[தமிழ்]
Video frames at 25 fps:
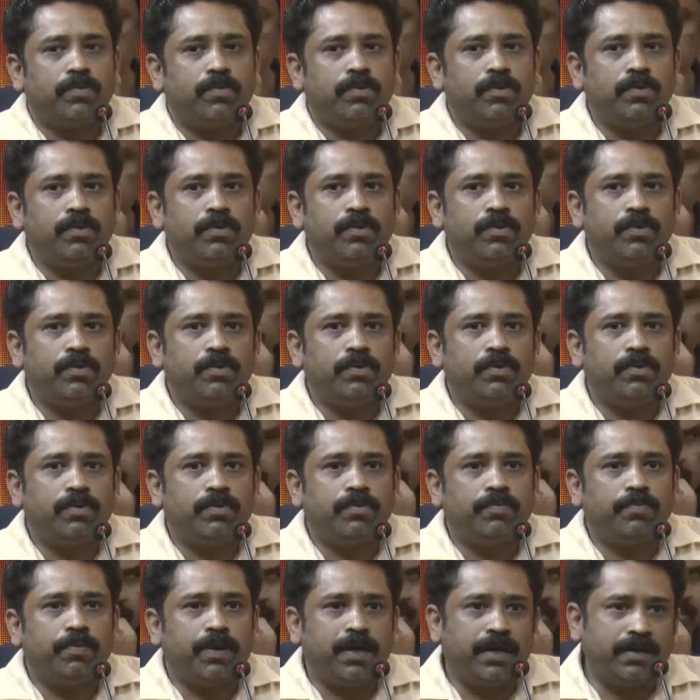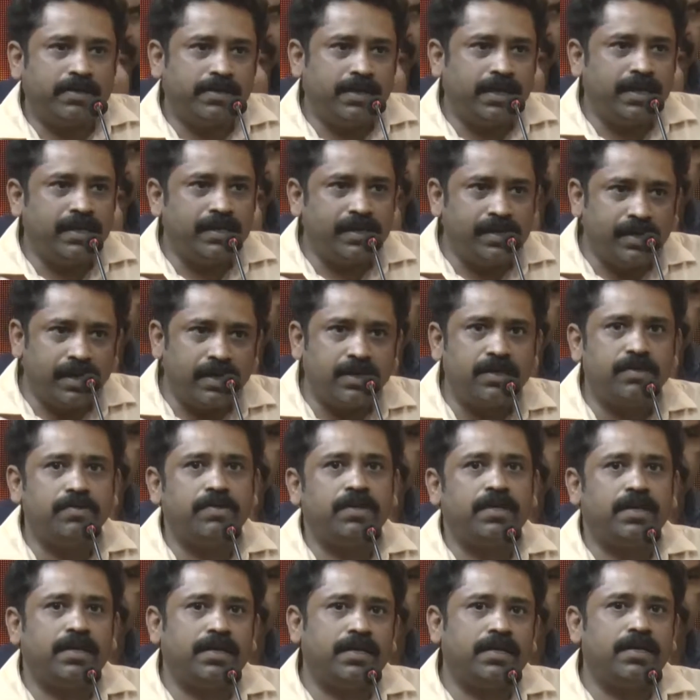ஒரு படத்தை
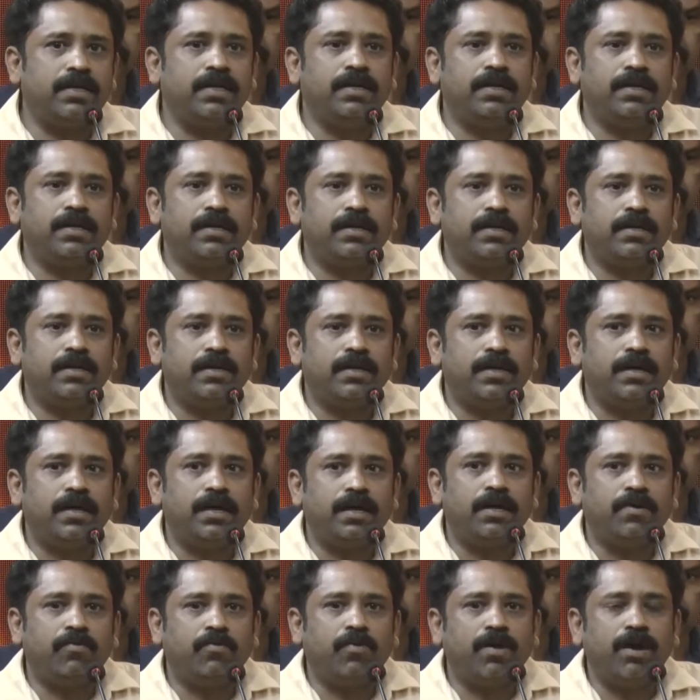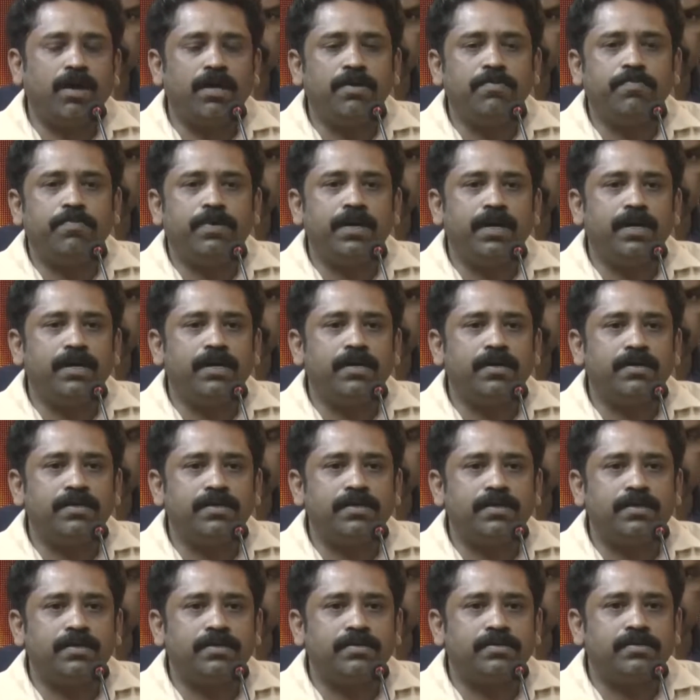இயக்குவதற்கு ஆன வாய்ப்பை
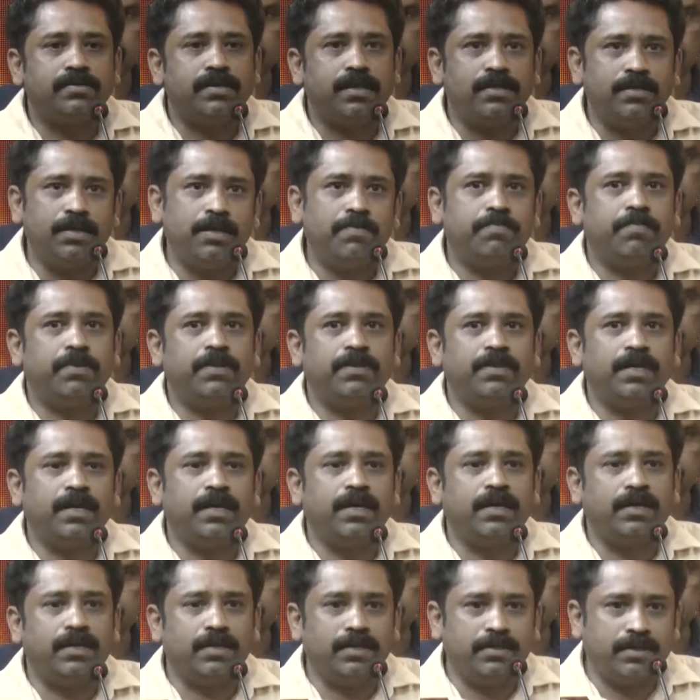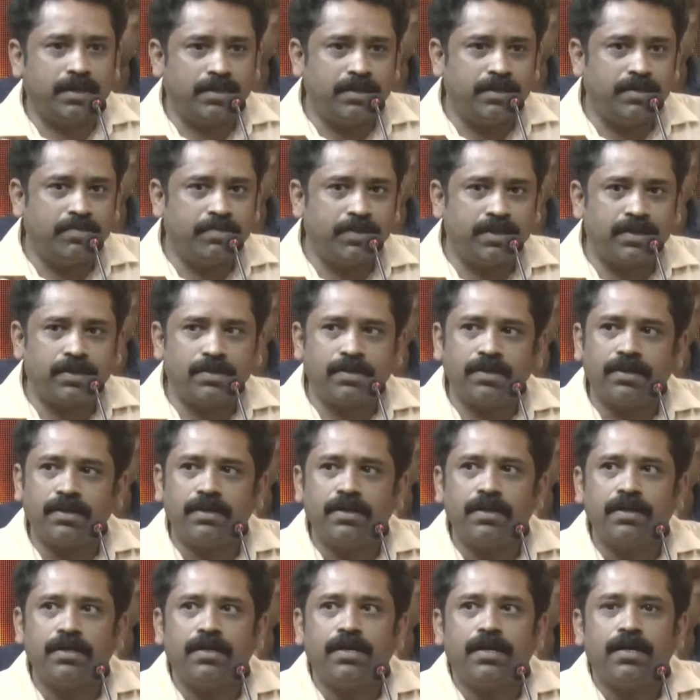சந்தர்ப்பத்தை எனக்கு தந்தவர்
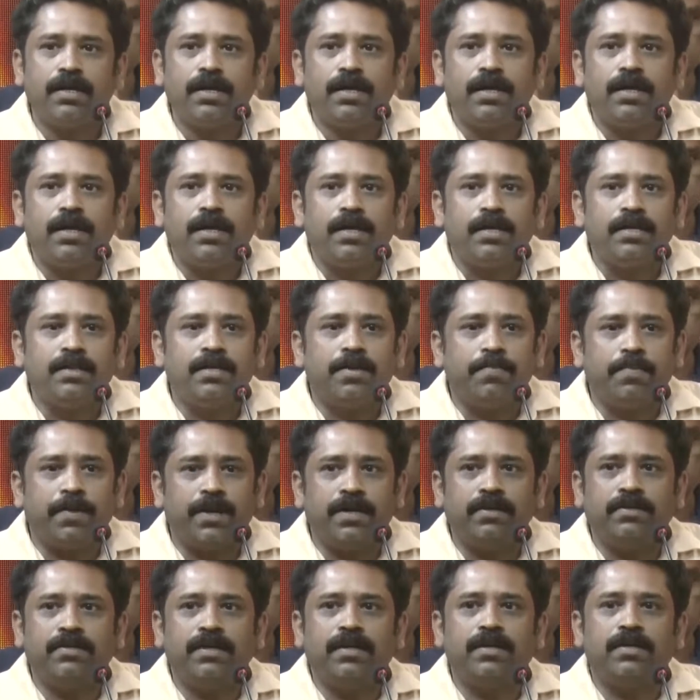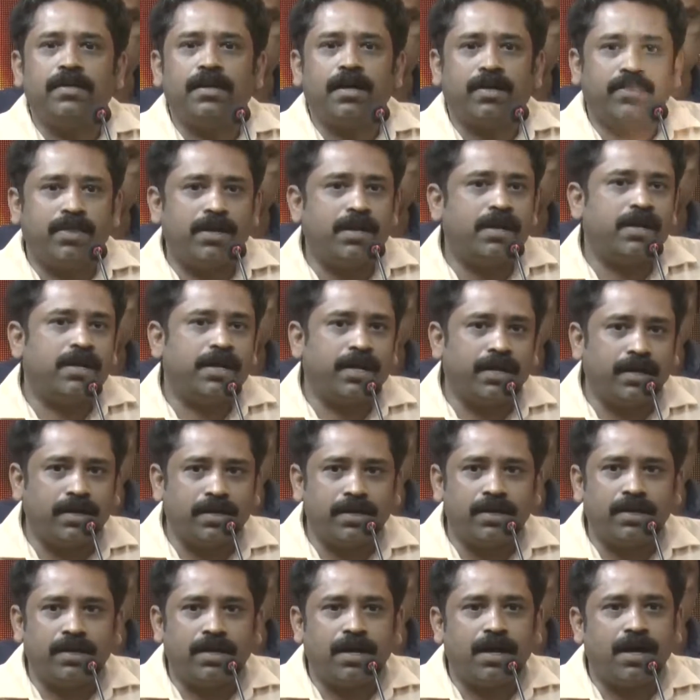இந்த படத்தின்
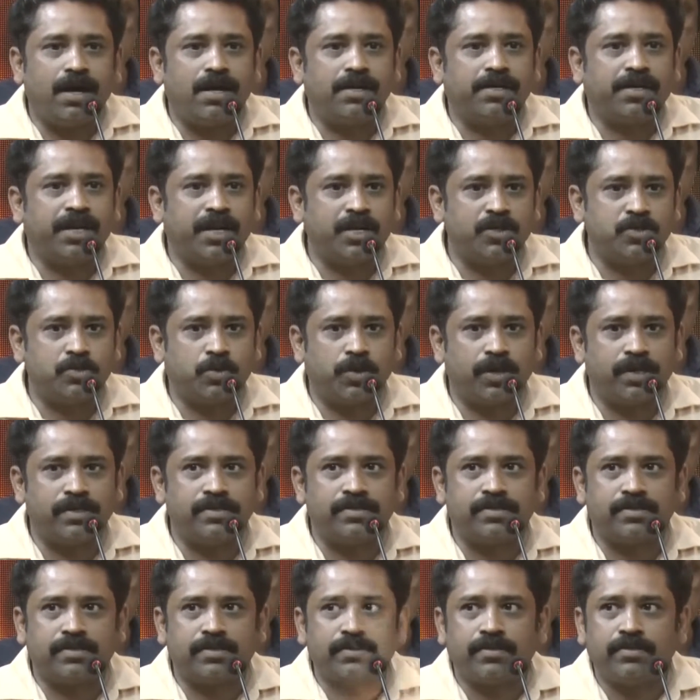கதாநாயகன் ஆர் கே சுரேஷ்